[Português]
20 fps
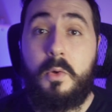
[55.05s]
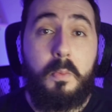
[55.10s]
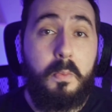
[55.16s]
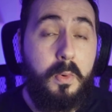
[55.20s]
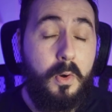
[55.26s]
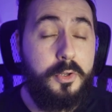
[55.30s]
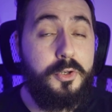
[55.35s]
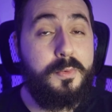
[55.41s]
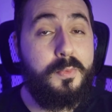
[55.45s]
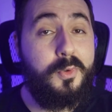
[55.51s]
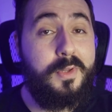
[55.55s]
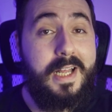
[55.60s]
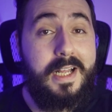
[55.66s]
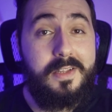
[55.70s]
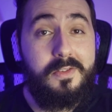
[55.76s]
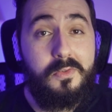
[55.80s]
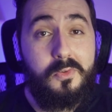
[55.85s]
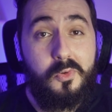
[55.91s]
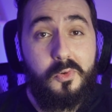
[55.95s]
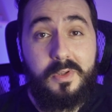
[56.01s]
pode mudar
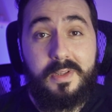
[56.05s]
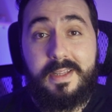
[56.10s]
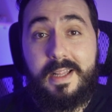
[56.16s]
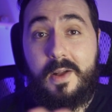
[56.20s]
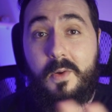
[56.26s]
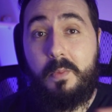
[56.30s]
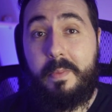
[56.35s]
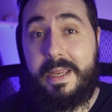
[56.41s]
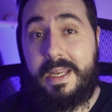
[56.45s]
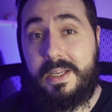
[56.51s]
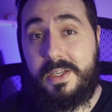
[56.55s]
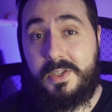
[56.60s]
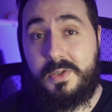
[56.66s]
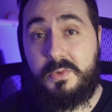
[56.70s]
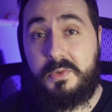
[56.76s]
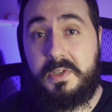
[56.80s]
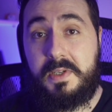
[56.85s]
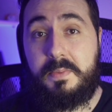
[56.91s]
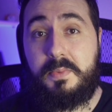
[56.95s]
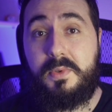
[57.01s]
totalmente
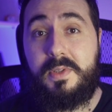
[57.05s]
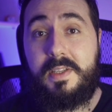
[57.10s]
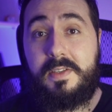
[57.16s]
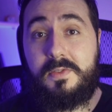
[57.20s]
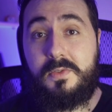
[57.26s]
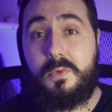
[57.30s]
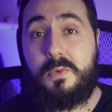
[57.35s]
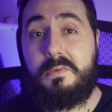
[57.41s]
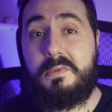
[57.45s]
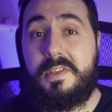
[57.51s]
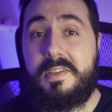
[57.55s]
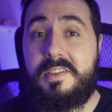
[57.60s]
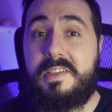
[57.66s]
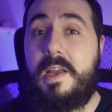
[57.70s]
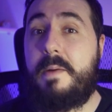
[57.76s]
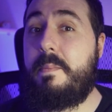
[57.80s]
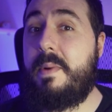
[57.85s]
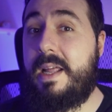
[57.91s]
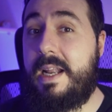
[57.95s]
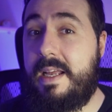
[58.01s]
o tipo das dúvidas
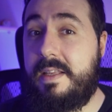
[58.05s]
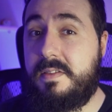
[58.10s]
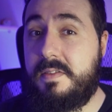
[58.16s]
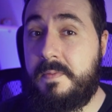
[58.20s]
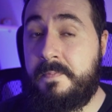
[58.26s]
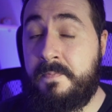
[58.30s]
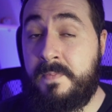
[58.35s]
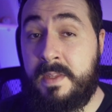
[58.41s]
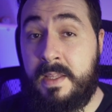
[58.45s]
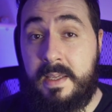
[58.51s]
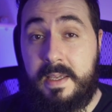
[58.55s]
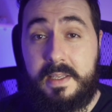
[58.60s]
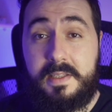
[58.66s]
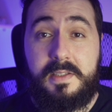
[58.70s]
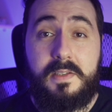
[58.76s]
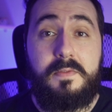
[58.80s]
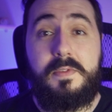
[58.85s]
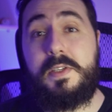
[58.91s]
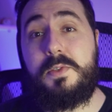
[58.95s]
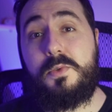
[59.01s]
que aparecem.
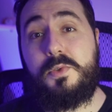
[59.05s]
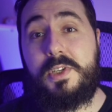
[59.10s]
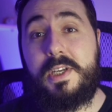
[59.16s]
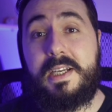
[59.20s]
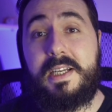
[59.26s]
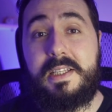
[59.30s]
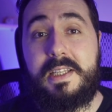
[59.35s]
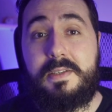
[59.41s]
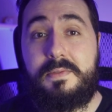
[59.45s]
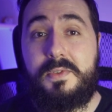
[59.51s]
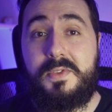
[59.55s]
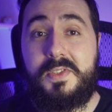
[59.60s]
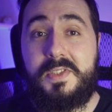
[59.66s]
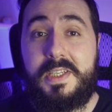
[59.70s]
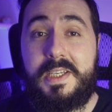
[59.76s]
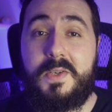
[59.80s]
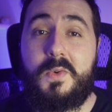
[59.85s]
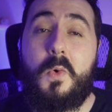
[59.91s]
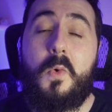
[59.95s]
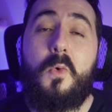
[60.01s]
Esse vídeo chega até
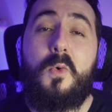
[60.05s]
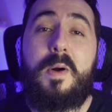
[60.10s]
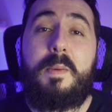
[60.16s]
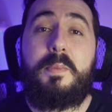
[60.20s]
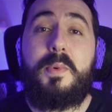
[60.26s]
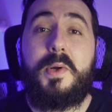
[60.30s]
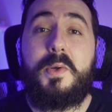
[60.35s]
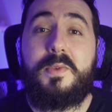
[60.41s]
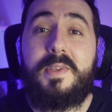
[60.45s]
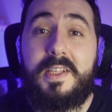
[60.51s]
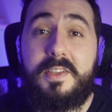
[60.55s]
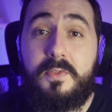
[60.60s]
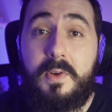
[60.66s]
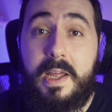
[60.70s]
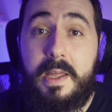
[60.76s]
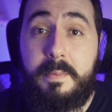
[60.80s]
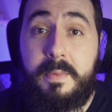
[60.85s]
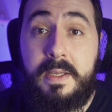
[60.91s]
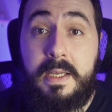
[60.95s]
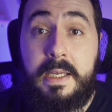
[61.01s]
você com o apoio da
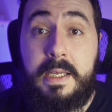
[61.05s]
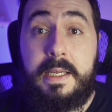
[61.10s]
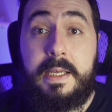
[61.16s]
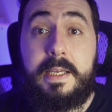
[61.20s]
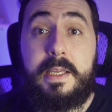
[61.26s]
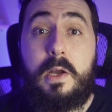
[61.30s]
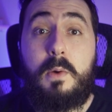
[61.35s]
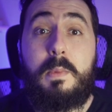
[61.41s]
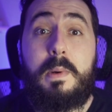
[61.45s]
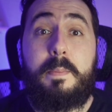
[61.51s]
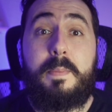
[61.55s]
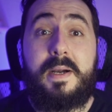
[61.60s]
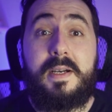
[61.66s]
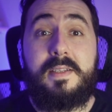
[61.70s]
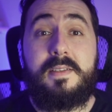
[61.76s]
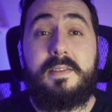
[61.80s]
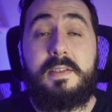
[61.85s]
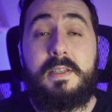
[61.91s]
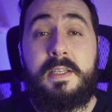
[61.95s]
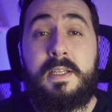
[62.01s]
Tribe, que é uma
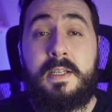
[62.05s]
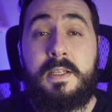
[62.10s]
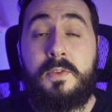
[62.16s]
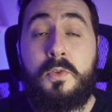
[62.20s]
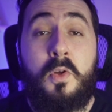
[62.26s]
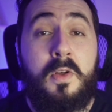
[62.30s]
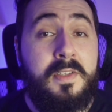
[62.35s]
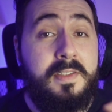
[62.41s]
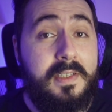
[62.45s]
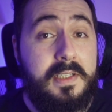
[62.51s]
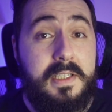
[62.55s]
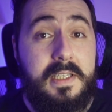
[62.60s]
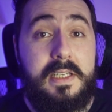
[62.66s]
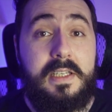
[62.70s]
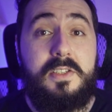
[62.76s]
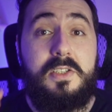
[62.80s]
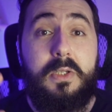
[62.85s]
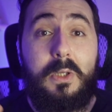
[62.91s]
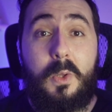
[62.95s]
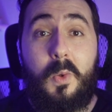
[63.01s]
parceira nossa aqui
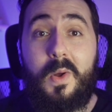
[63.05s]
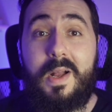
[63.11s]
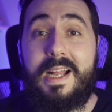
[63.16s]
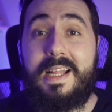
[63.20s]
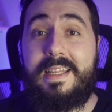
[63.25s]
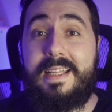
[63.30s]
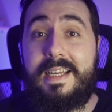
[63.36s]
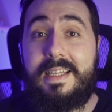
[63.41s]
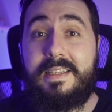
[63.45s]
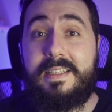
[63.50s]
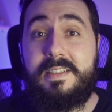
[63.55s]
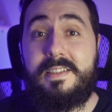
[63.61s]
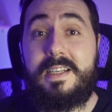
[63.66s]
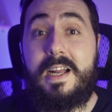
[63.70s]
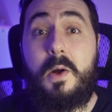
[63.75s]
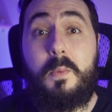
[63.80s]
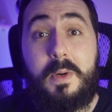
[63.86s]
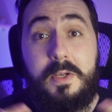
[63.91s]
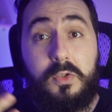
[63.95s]
de longa data já, uma